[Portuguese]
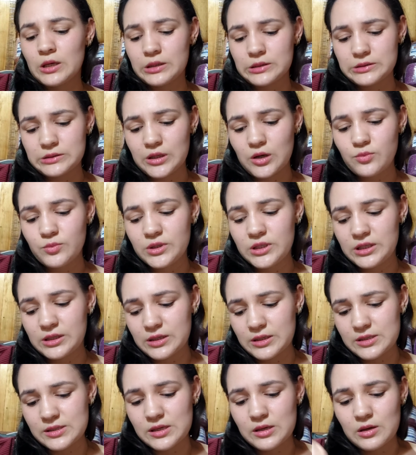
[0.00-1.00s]
Então,
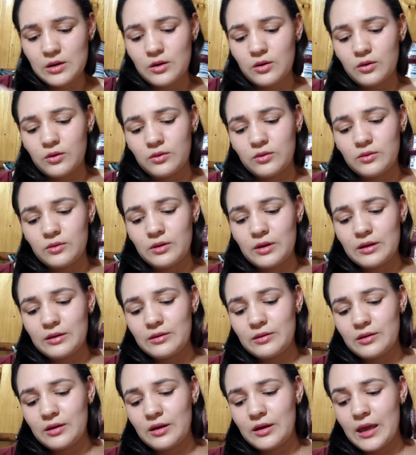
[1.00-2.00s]
meninas,
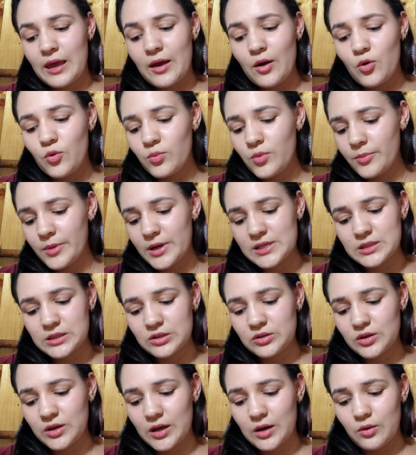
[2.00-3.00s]
é uma mais
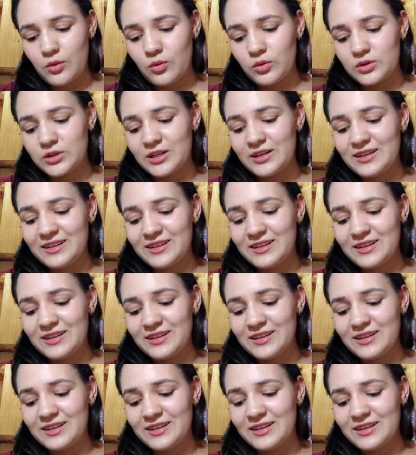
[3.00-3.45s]
linda que a outra.